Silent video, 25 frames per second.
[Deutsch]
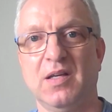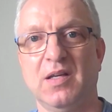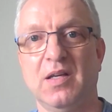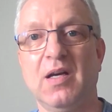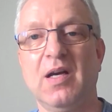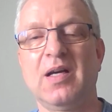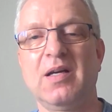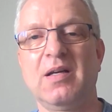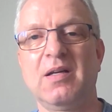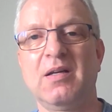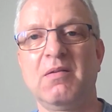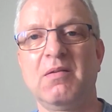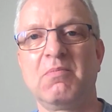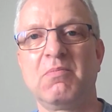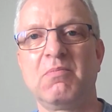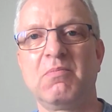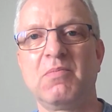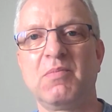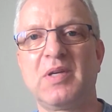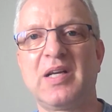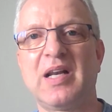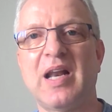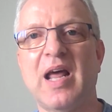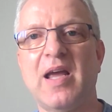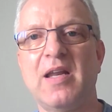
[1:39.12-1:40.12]
Ja,
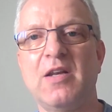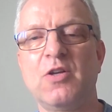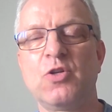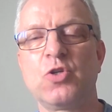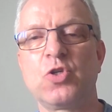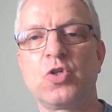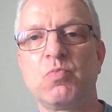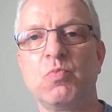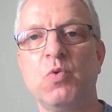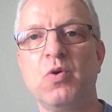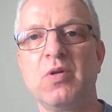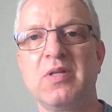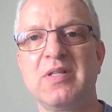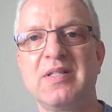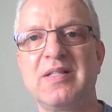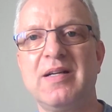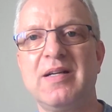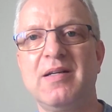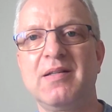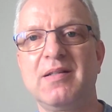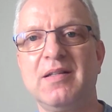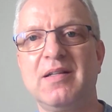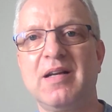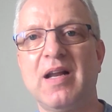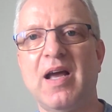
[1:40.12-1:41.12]
ein kleines Schmunzeln,